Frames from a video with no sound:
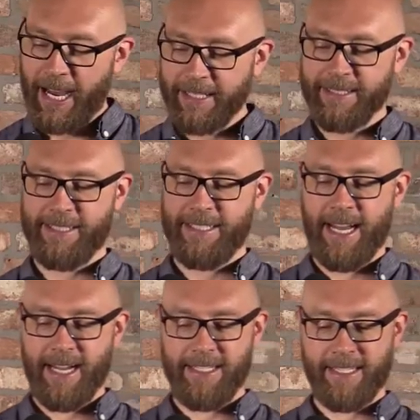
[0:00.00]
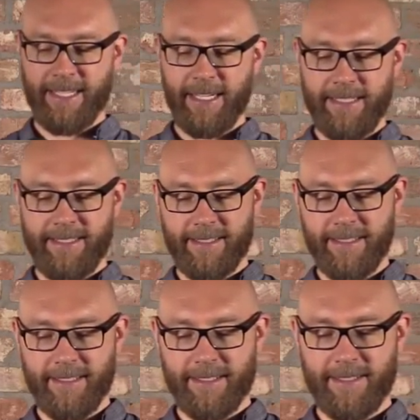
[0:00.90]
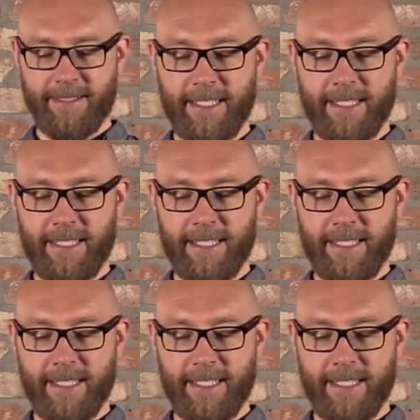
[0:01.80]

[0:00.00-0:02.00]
eigentlichen Heiligen Geist ist.